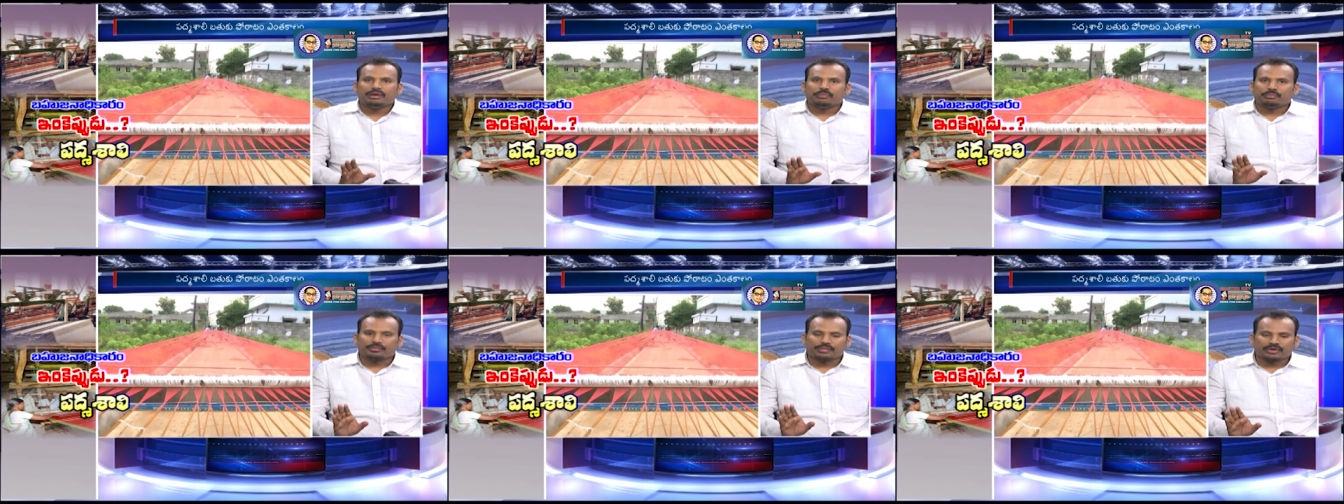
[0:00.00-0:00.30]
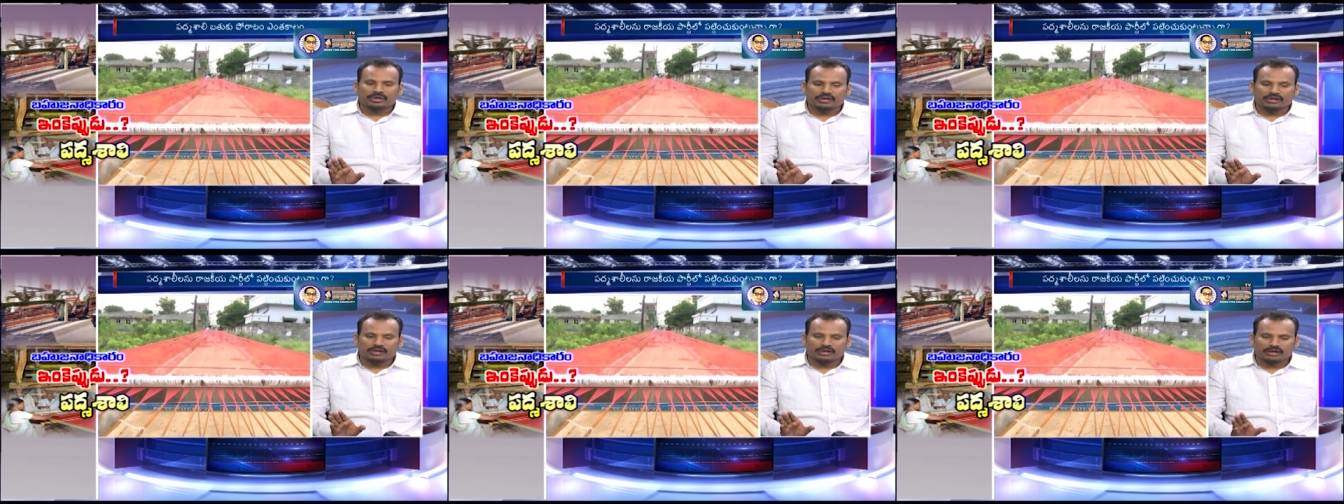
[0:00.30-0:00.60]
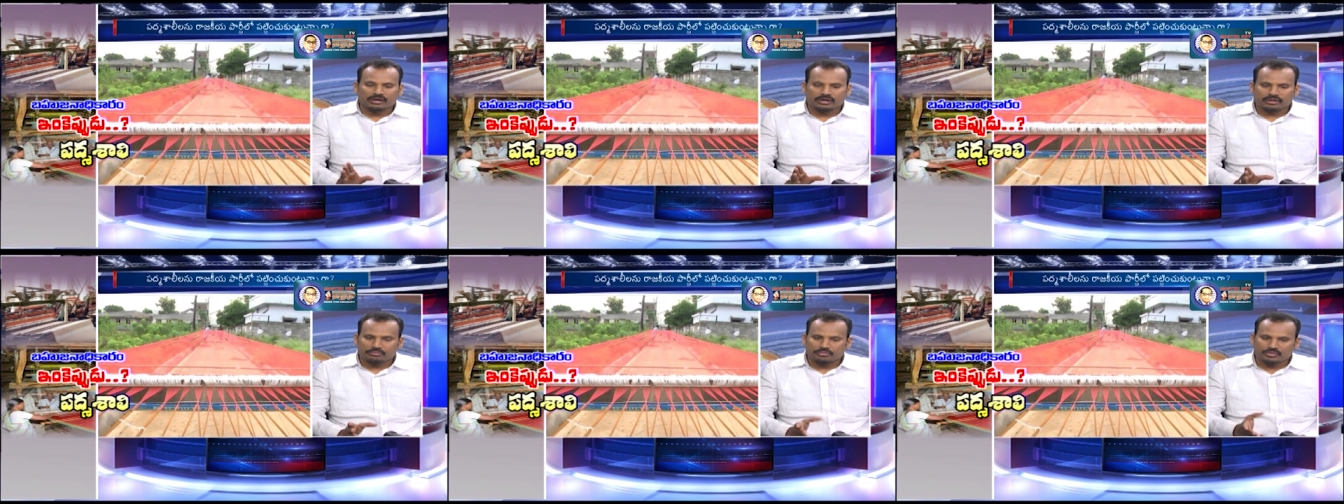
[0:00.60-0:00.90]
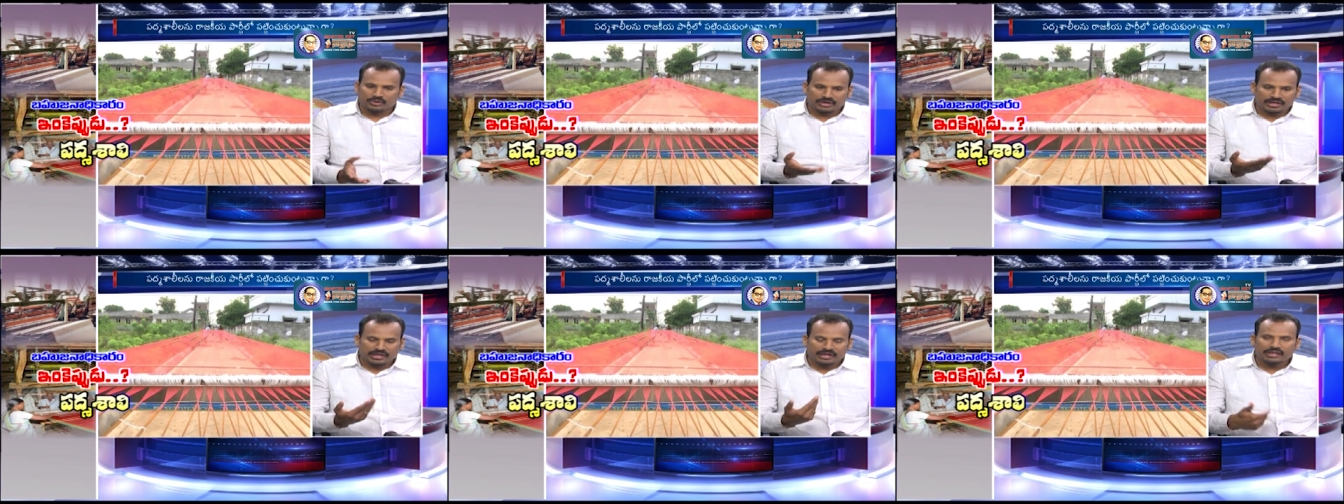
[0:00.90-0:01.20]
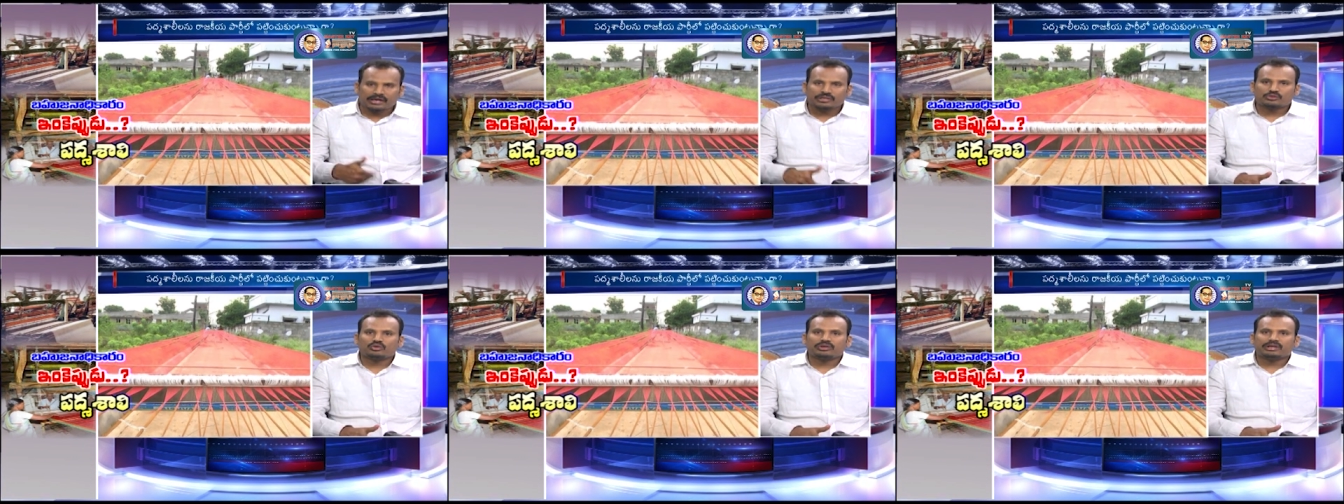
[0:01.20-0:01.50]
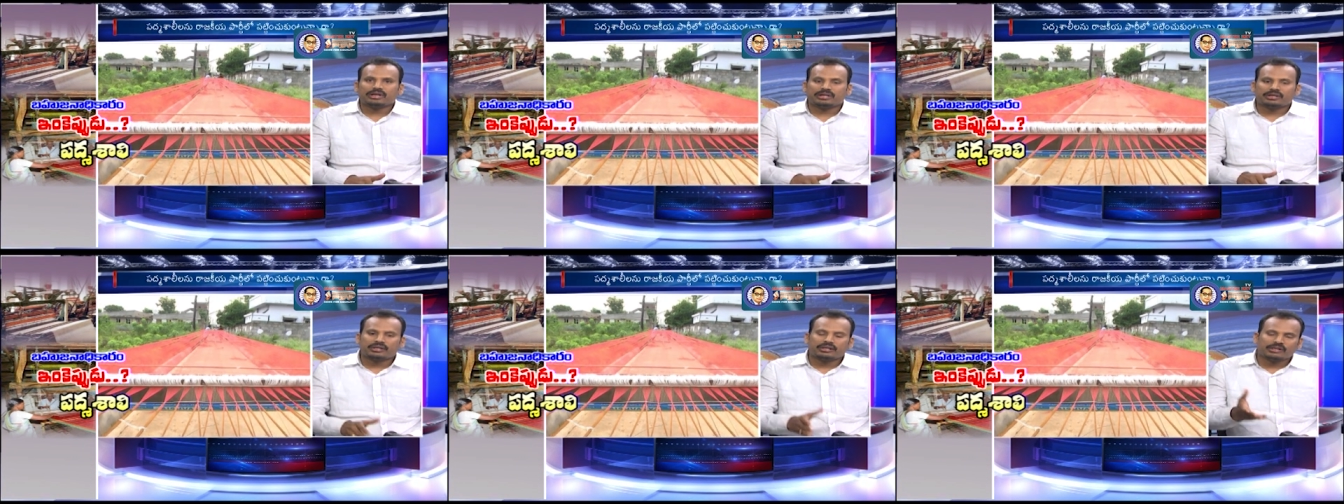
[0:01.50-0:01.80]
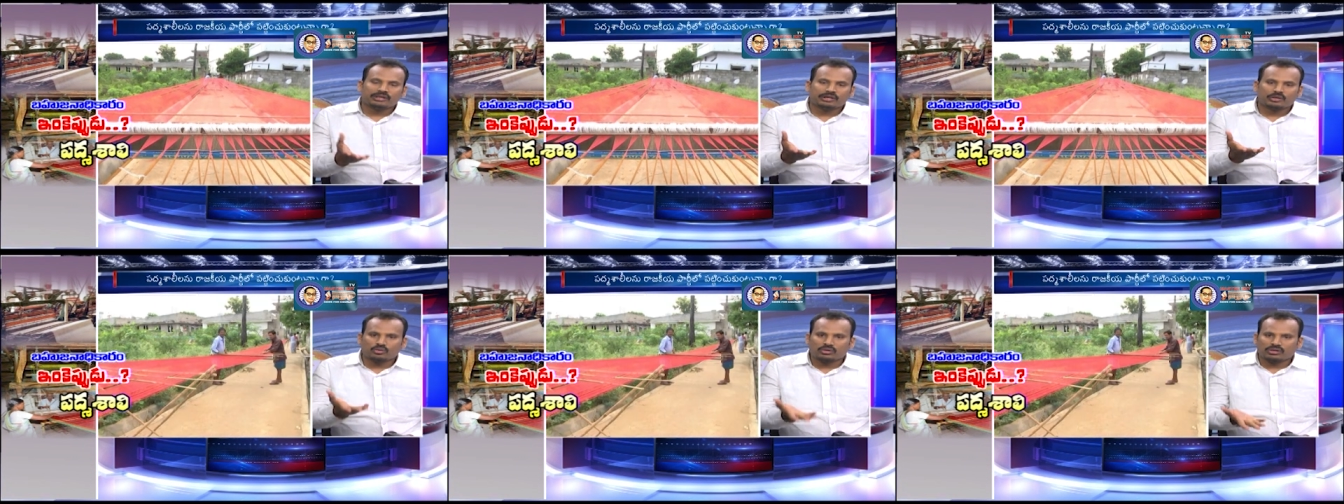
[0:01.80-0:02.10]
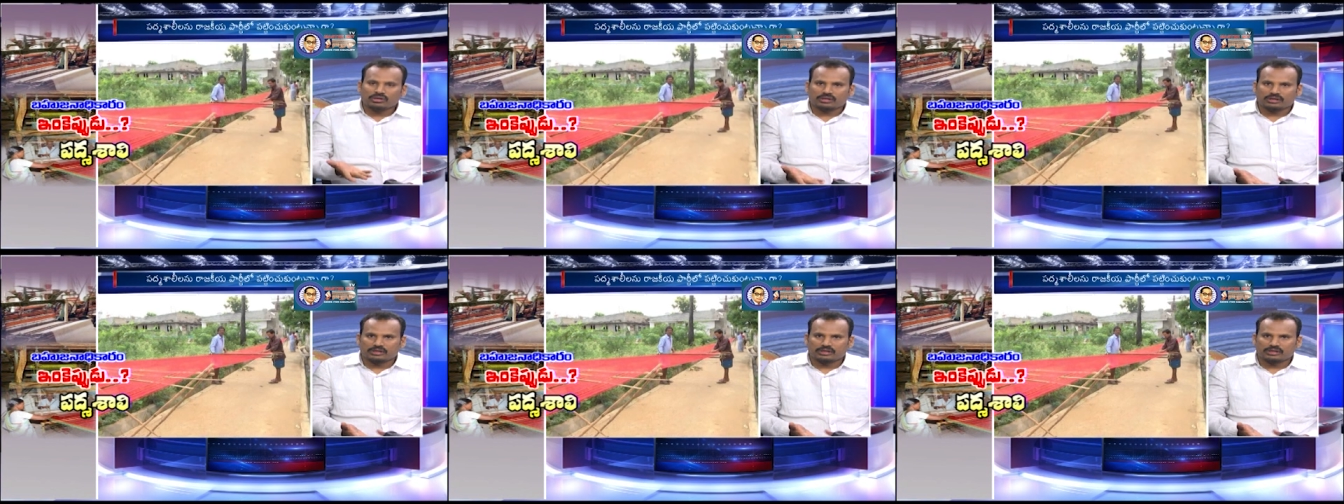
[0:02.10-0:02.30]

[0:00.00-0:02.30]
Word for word: మా ఇప్పుడు నేను యాక్చువల్గా ఏంటంటే నేను ఒక